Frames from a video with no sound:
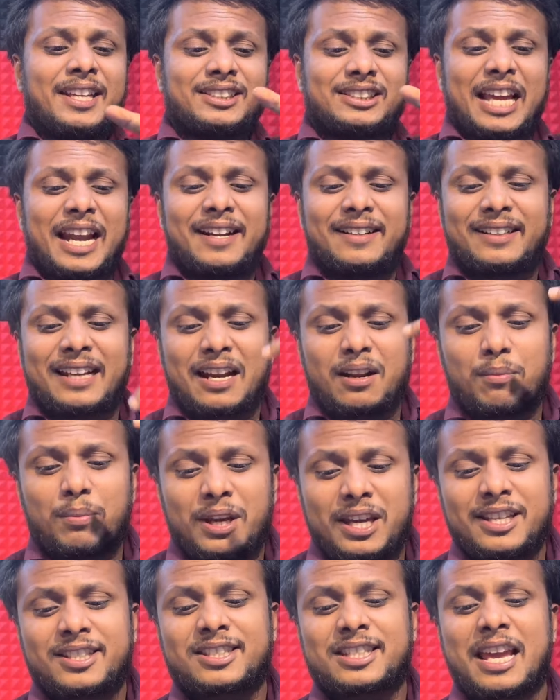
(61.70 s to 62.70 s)
सेंटर
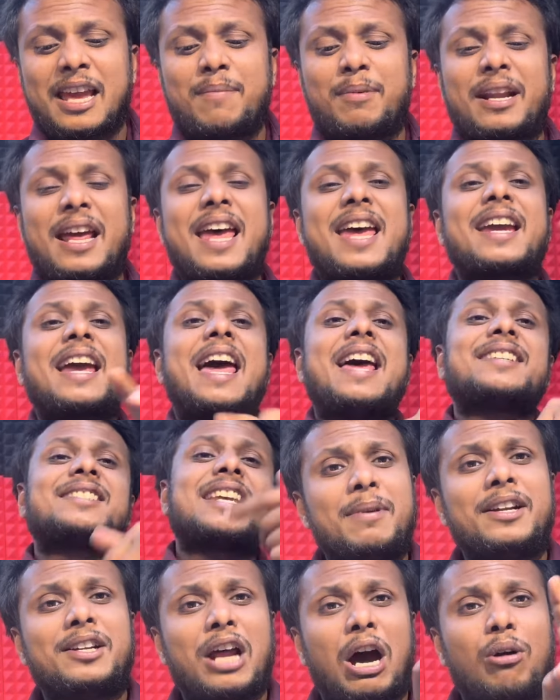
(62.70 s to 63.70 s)
भी सेम रहेगा
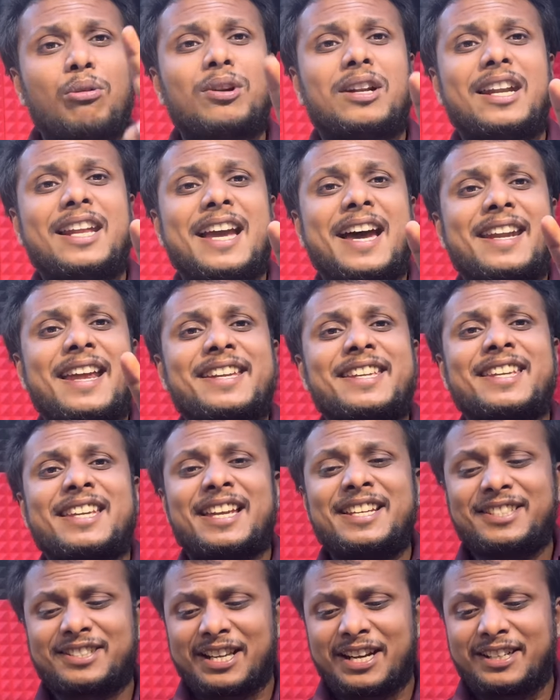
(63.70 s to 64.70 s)
ऐसा डाउट ले आना कि
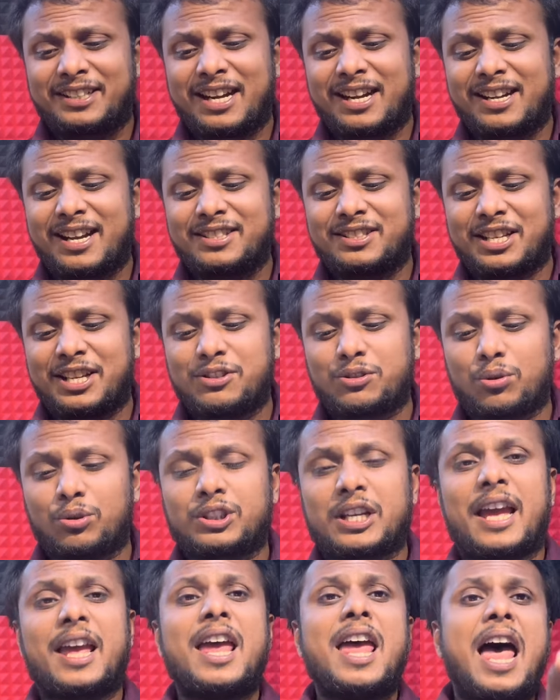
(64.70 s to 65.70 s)
कहीं सेंटर ना चेंज हो
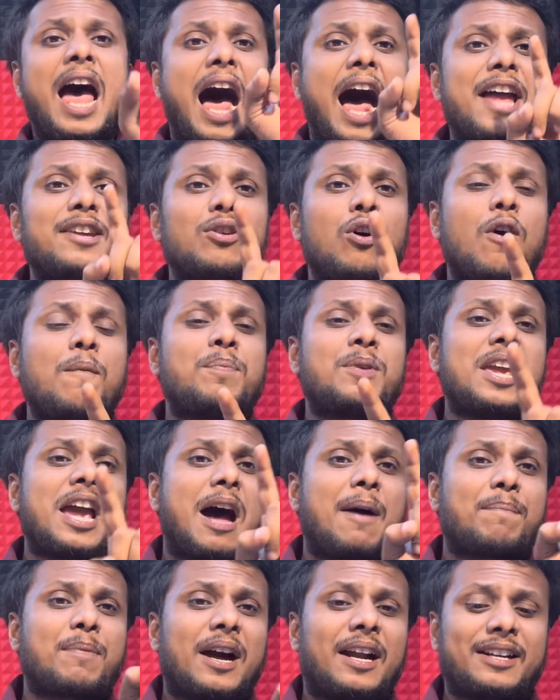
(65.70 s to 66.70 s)
जाए आई होप कि
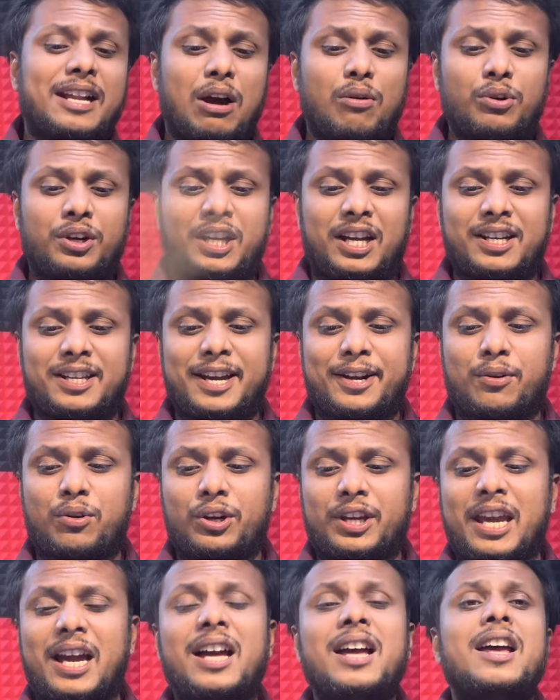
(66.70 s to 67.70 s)
आपका डाउट क्लियर
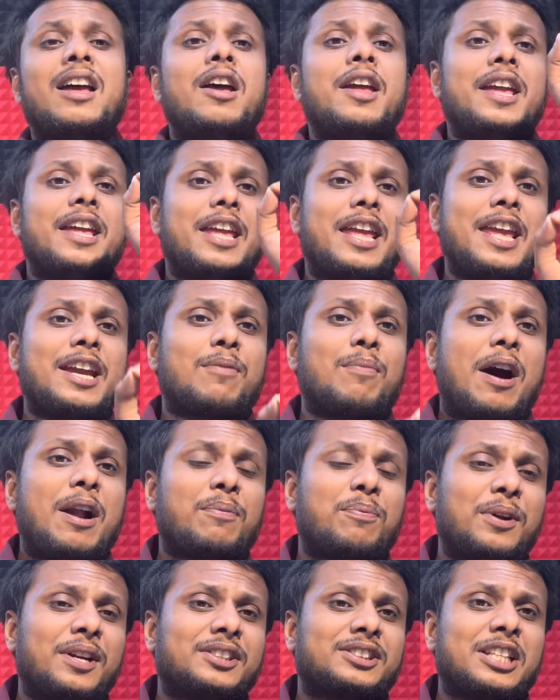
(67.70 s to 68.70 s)
हो गया एक
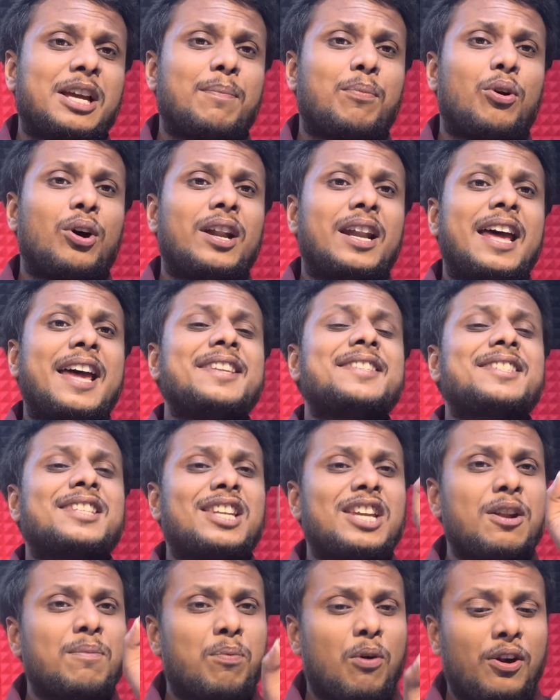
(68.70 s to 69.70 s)
बार फिर से बोल रहे हैं
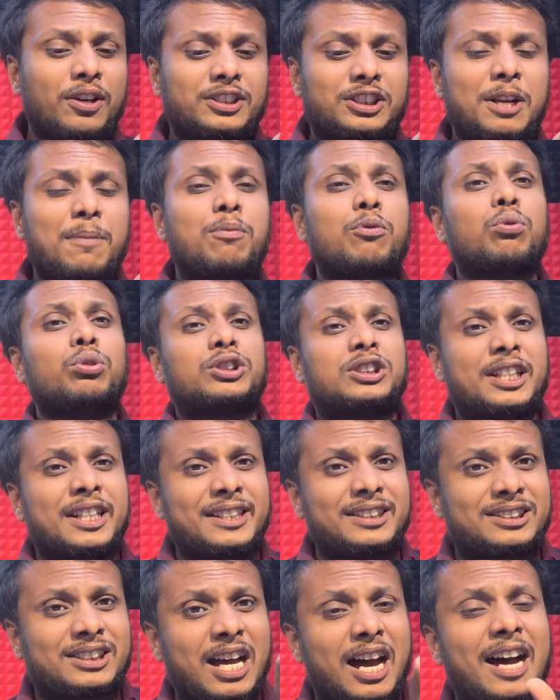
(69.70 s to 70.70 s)
सिर्फ और सिर्फ कुछ
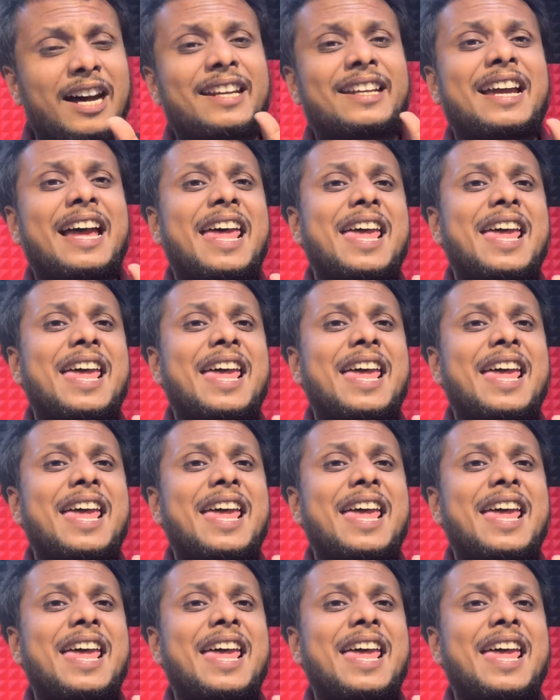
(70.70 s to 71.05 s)
ही शहर का